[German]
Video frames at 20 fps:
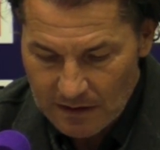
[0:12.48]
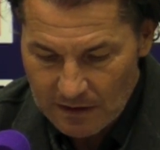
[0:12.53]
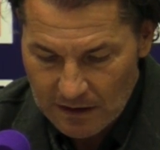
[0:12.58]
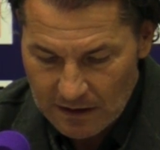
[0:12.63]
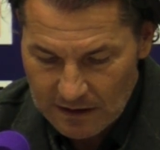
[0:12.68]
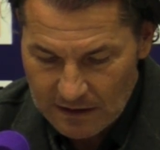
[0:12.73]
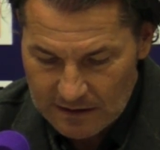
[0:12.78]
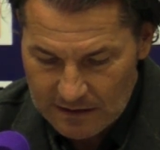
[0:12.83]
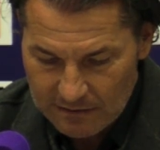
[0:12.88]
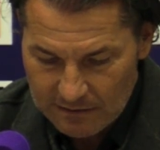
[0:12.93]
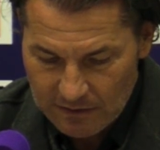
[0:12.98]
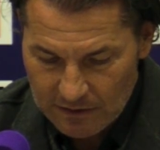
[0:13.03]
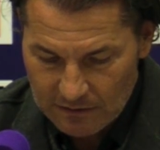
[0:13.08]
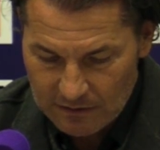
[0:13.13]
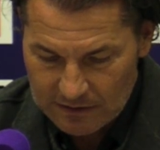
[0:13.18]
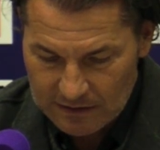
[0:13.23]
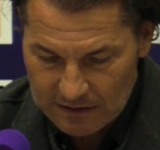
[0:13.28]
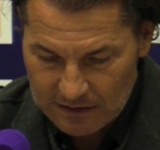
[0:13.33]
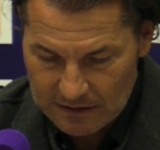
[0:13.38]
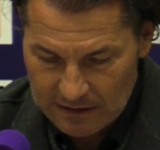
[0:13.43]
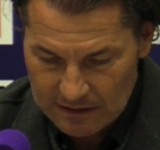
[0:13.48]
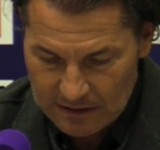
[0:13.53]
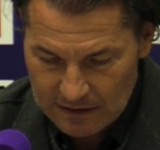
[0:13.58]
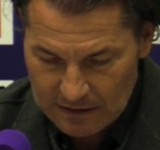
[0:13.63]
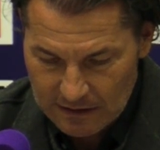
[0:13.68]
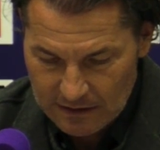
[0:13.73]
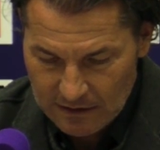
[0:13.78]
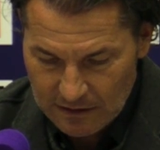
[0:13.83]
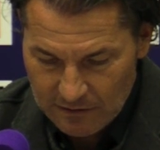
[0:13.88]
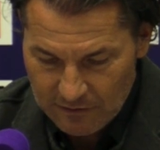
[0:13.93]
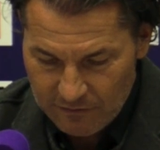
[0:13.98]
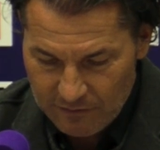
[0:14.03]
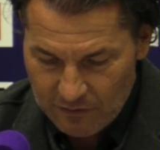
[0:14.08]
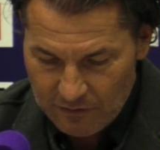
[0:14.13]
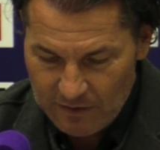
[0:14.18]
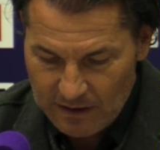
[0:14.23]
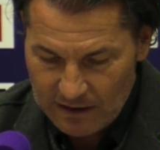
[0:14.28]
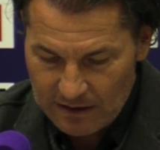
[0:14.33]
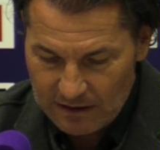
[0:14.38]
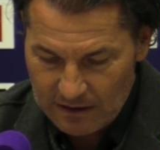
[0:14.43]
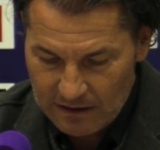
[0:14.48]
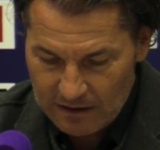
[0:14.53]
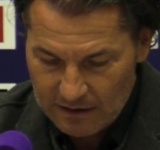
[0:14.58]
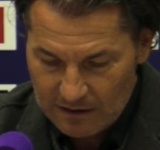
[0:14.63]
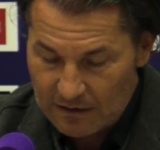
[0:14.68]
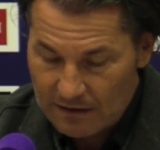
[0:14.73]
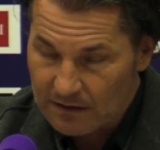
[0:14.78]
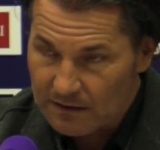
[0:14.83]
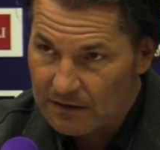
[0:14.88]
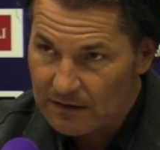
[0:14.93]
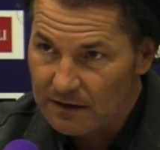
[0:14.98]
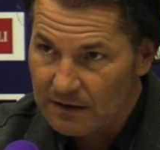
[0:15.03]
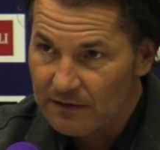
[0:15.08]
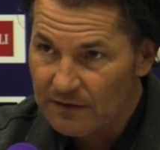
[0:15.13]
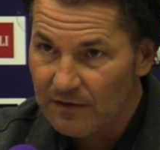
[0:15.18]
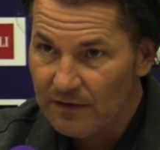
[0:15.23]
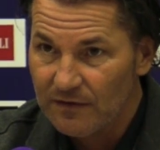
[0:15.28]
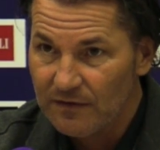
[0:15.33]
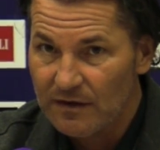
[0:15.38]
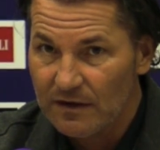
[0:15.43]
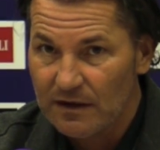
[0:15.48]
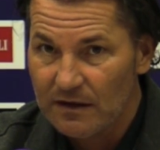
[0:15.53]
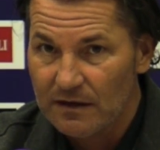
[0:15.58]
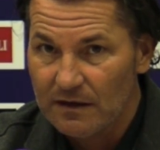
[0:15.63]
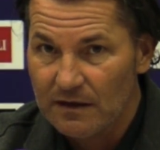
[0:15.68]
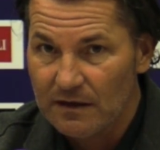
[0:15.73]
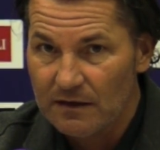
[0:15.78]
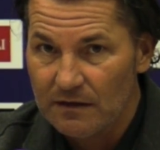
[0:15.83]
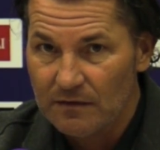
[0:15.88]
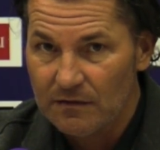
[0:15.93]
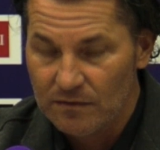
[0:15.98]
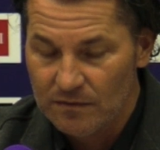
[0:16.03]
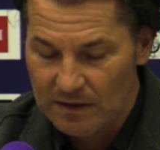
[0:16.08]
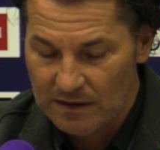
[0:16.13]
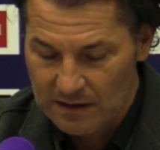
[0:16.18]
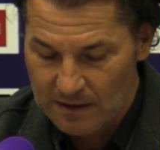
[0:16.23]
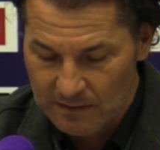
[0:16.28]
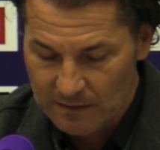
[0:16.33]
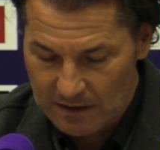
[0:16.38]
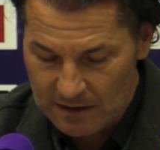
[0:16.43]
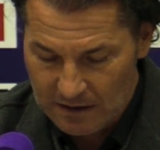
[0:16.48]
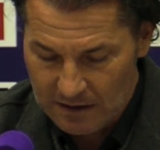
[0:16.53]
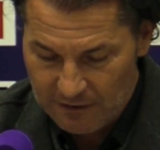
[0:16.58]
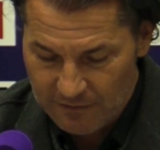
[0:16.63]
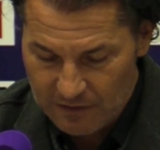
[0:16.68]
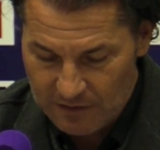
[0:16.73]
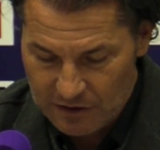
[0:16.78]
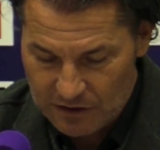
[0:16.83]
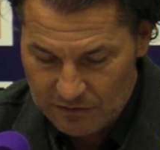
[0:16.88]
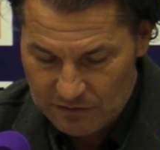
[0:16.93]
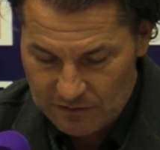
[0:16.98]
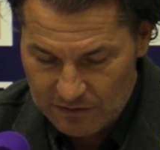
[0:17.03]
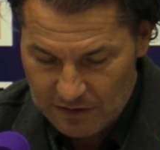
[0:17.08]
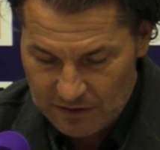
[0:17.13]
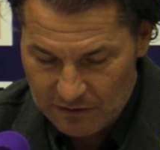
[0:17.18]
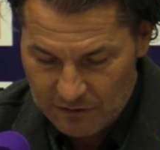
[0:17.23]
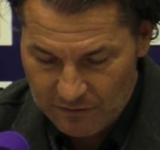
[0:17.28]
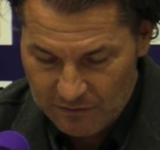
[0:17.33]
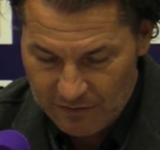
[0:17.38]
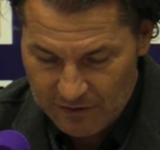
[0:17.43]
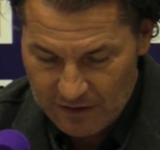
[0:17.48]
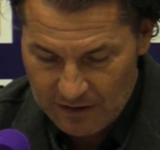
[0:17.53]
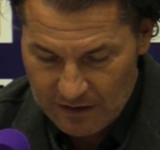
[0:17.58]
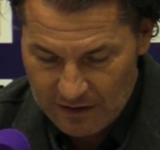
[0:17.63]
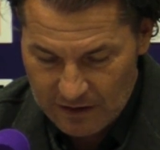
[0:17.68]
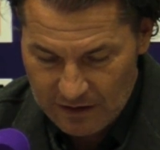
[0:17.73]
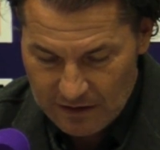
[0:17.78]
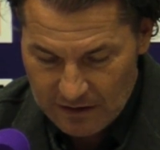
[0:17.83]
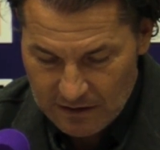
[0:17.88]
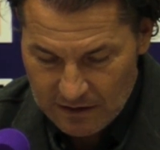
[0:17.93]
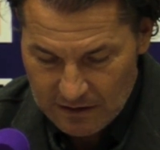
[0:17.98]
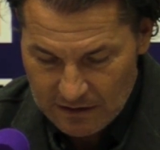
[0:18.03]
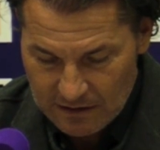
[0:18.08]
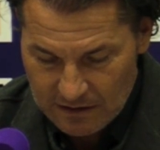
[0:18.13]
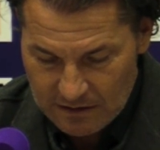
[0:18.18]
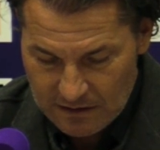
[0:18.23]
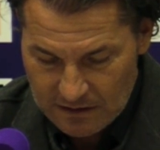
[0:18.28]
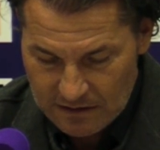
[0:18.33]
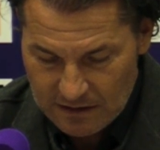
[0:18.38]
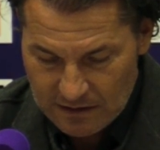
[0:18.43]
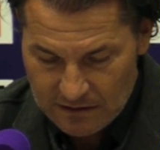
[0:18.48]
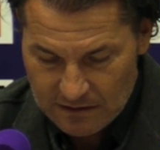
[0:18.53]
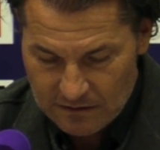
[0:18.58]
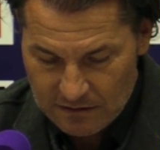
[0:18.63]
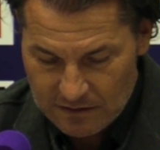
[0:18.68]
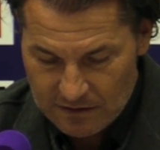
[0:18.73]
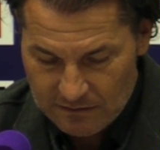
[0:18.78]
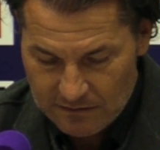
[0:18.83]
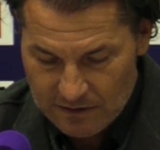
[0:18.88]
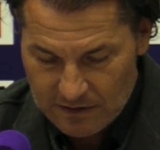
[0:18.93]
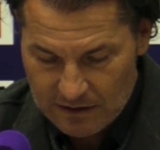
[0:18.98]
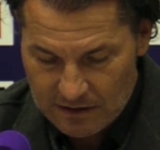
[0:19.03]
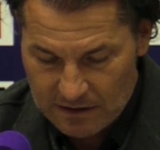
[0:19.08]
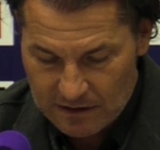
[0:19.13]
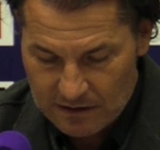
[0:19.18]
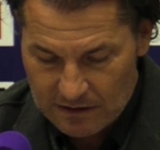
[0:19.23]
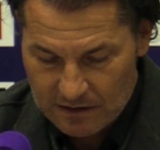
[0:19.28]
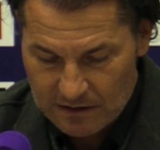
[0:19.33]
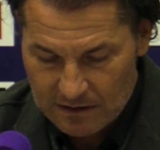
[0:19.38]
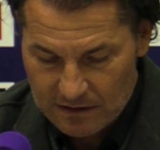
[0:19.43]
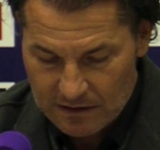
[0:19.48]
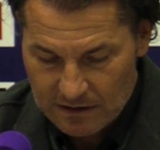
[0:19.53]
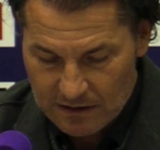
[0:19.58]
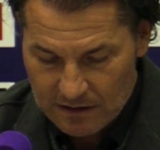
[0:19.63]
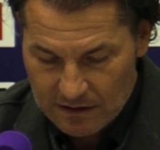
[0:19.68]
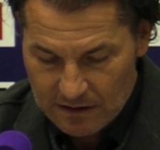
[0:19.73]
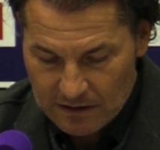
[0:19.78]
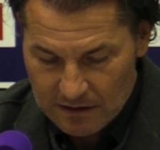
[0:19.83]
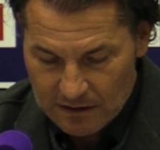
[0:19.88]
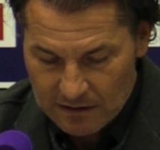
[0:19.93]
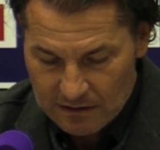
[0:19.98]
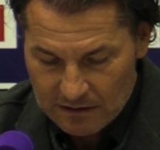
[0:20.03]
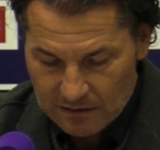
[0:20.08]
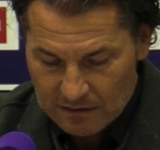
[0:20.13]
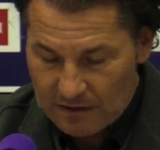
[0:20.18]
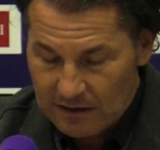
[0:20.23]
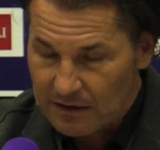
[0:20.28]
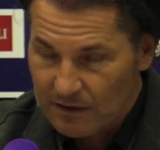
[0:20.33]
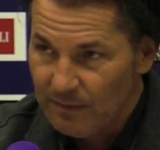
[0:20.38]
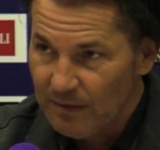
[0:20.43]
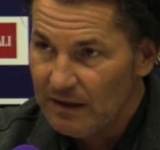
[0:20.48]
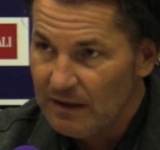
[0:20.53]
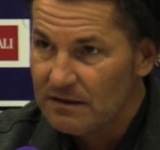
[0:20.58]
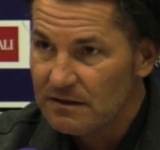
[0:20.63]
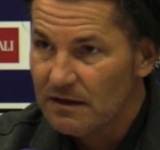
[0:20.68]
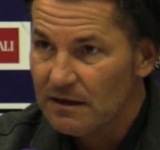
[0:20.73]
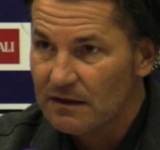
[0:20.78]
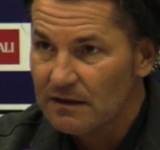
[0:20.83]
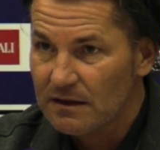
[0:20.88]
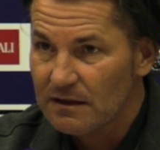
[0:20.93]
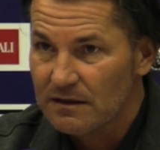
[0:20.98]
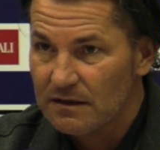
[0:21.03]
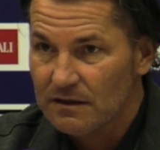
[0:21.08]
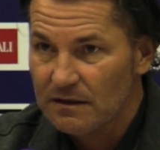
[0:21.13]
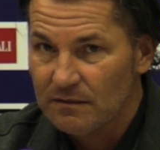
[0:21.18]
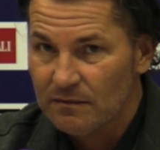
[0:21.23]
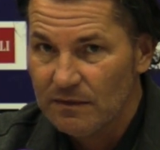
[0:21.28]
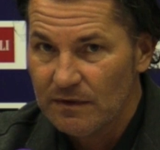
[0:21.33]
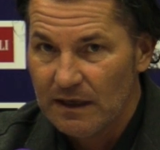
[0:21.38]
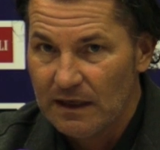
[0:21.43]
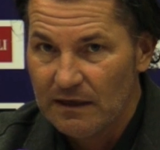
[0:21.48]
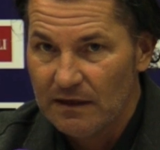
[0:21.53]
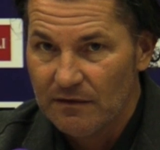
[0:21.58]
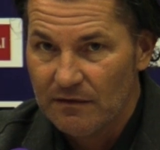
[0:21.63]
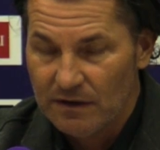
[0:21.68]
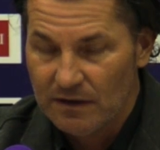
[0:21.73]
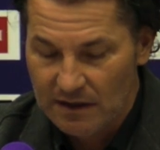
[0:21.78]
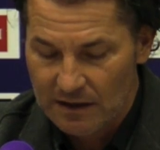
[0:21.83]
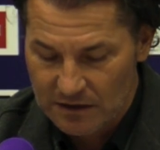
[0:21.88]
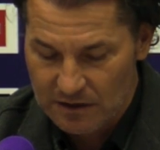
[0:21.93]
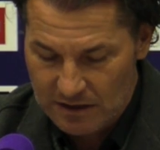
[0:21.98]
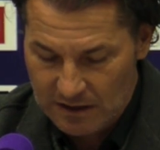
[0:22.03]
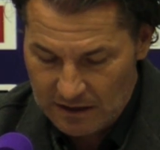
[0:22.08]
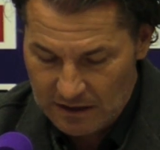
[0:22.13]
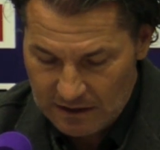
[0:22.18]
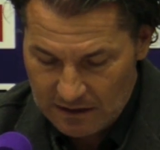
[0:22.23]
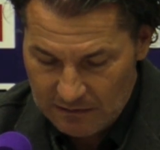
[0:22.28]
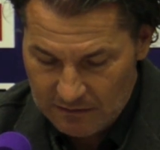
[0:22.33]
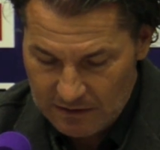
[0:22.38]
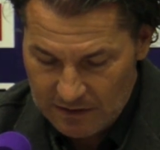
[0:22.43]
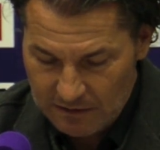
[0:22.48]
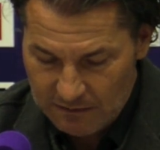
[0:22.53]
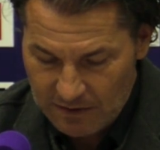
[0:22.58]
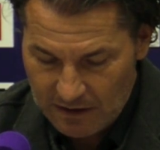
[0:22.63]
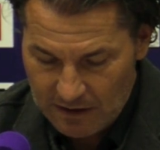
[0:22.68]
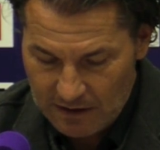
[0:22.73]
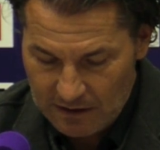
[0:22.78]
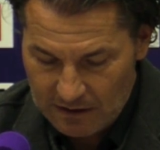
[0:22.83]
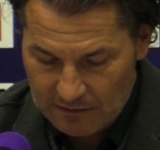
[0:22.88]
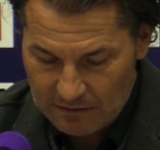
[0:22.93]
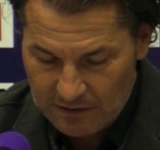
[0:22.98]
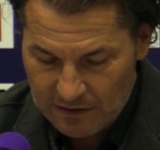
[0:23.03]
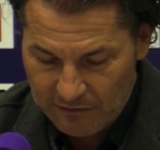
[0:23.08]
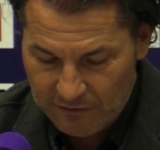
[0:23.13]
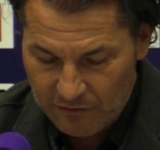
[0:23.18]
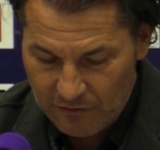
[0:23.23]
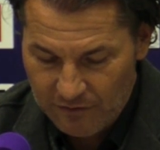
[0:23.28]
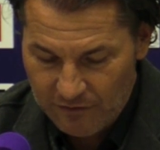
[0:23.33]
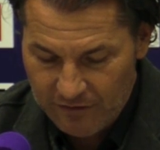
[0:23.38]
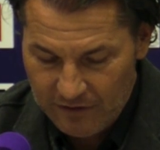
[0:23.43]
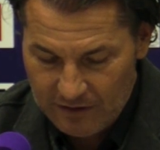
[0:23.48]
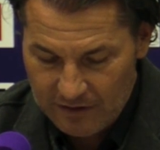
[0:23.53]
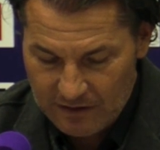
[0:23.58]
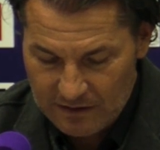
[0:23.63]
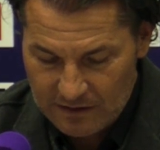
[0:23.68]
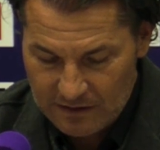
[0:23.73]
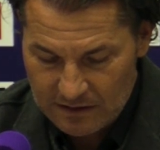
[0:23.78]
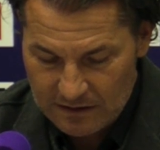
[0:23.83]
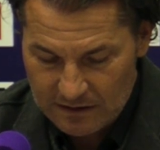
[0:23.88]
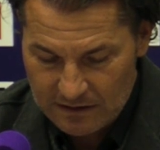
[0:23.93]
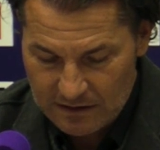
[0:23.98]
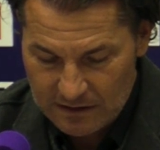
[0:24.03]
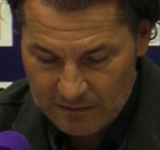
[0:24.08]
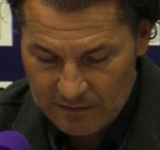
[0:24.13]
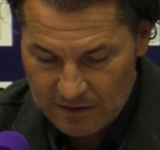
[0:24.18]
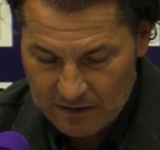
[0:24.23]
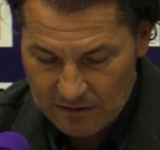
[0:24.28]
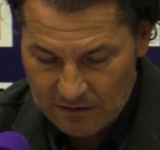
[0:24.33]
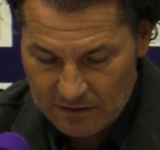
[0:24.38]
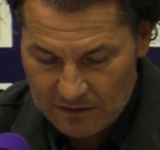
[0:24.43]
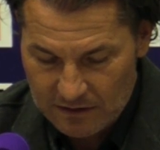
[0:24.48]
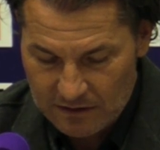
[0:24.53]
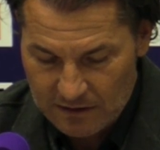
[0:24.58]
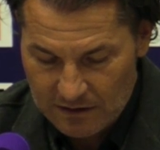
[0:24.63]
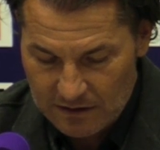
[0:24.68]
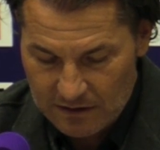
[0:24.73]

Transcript: Der letzte war auch der Flumada. Äh, jetzt hat es den äh, Oma Damari erwischt und ich hoffe, dass es dann so ist, wie der Dr. Kmien sagt, dass er im Jänner wieder einsteigen kann mit dem Training und da voll fit ist. Es gibt ja auch